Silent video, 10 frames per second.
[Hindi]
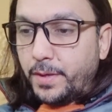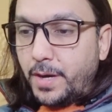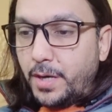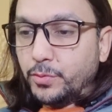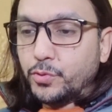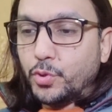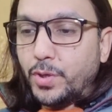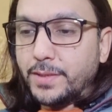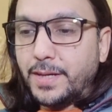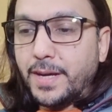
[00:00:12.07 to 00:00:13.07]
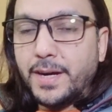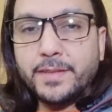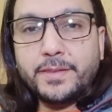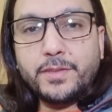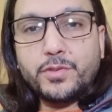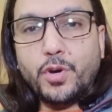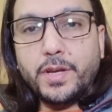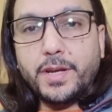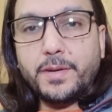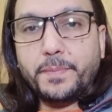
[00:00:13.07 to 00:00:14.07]
आउंस 2038
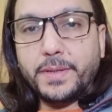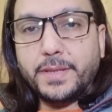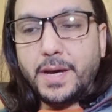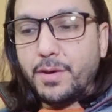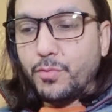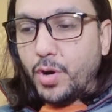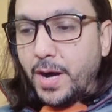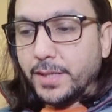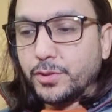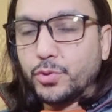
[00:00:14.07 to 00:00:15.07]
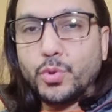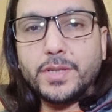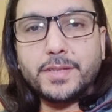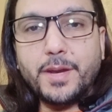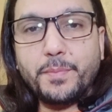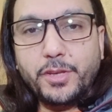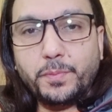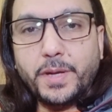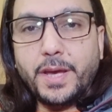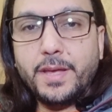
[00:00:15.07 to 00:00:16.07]
डॉलर पर था वो आज 2020
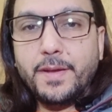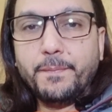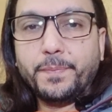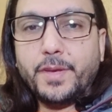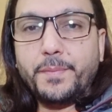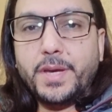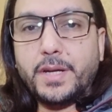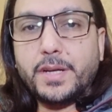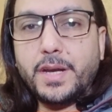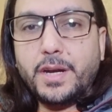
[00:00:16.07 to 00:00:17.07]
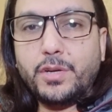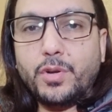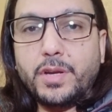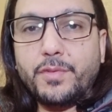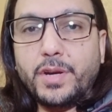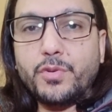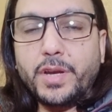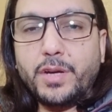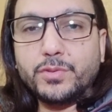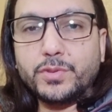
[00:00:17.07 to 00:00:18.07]
पर है अभी 18 डॉलर वन ट्राई
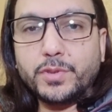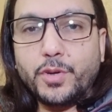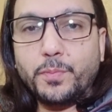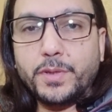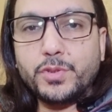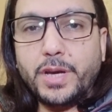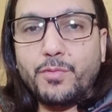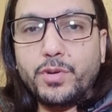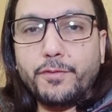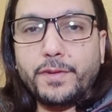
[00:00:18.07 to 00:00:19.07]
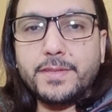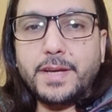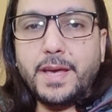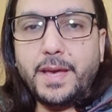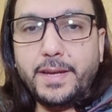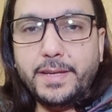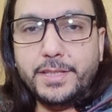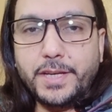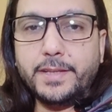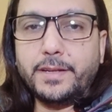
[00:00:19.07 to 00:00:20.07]
आउंस के ऊपर जो है वो डिफरेंस आया है
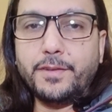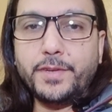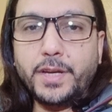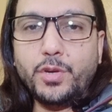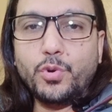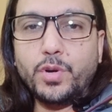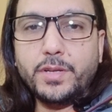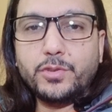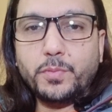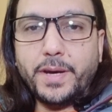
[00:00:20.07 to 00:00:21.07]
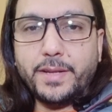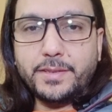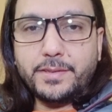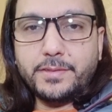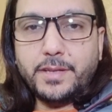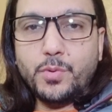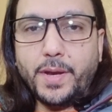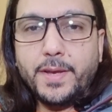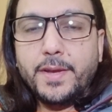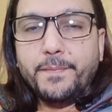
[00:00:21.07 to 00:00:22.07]
नीचे की तरफ यानी गोल्ड दोबारा से सस्ता हुआ
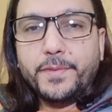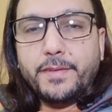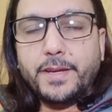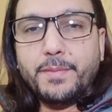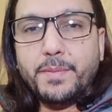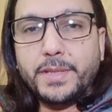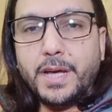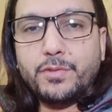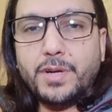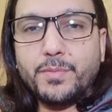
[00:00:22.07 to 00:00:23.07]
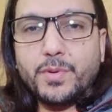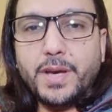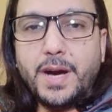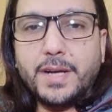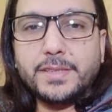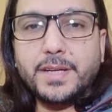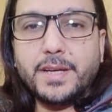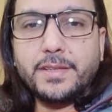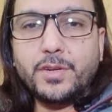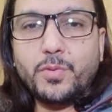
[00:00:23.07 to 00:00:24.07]
है जैसे कि मैं बता रहा हूँ आपको कि आजकल
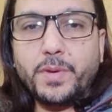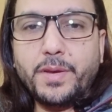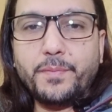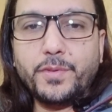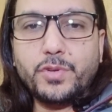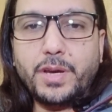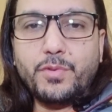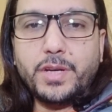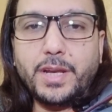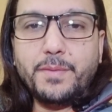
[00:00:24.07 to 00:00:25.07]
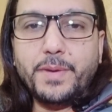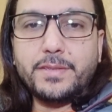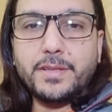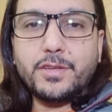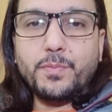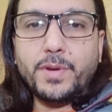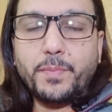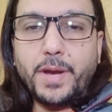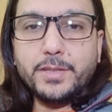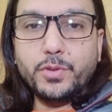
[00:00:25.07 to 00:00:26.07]
के दिनों में जो है वो डेली बेसिस के ऊपर
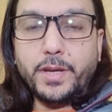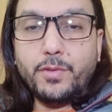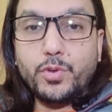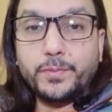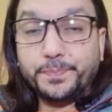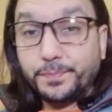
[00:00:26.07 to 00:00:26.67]
प्राइस जो है ना वो